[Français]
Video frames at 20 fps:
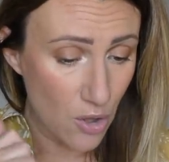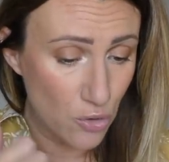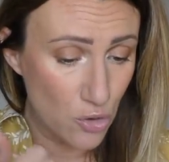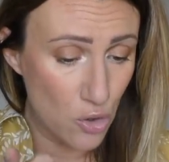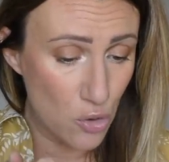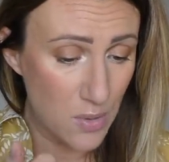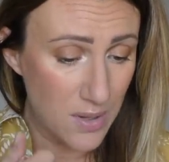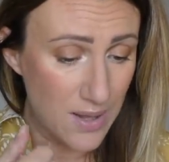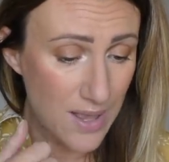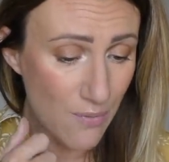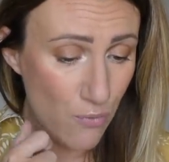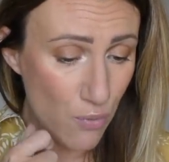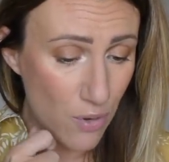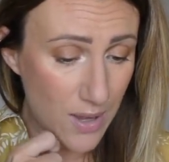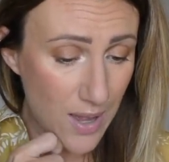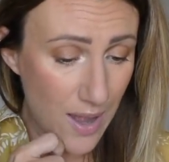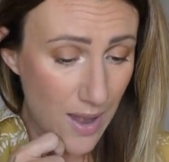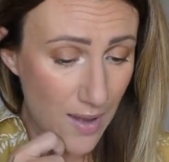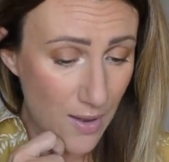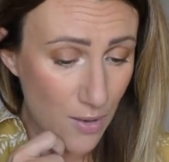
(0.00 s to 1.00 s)
De l'huile
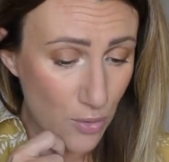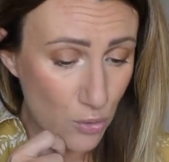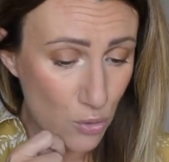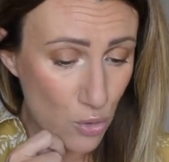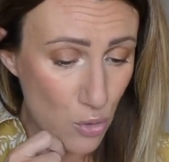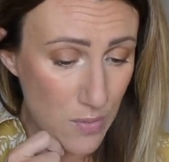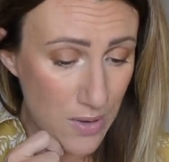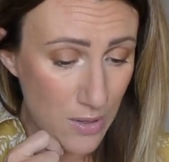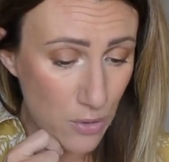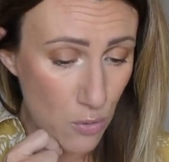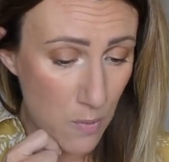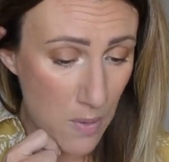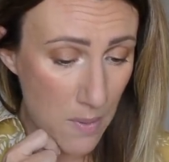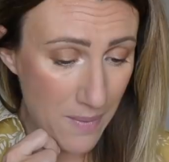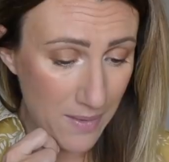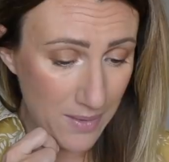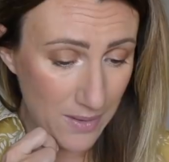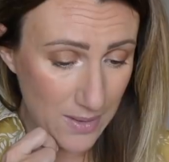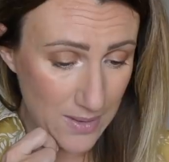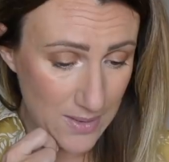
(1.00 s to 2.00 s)
d'avocat, de l'huile de
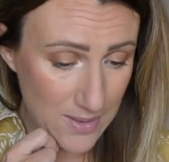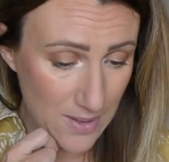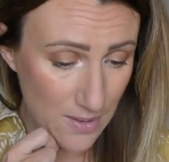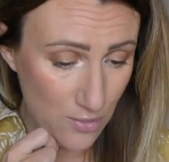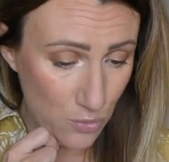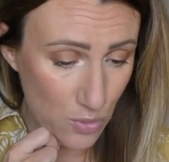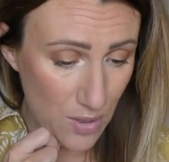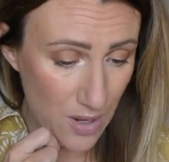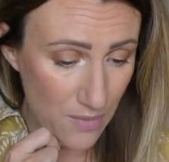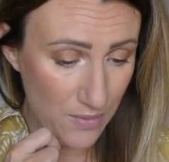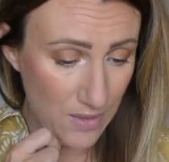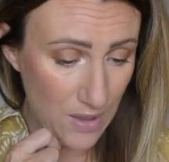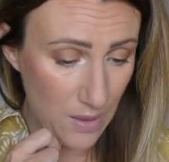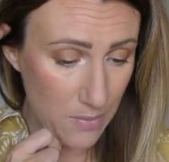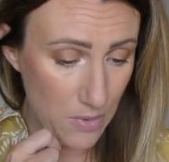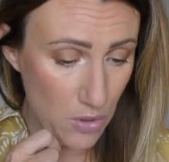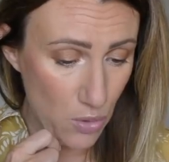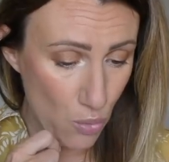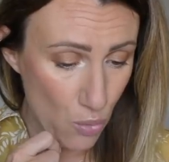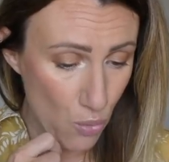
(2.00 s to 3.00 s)
pépin de raisin, de la
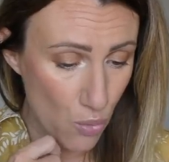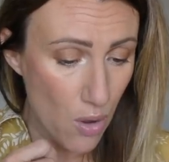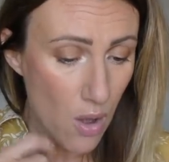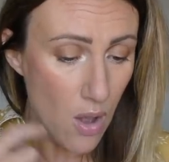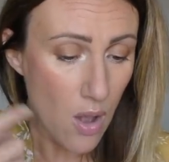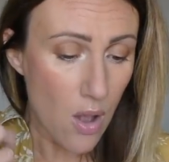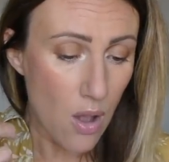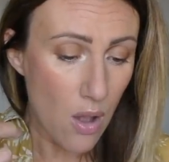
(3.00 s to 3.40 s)
vitamine E.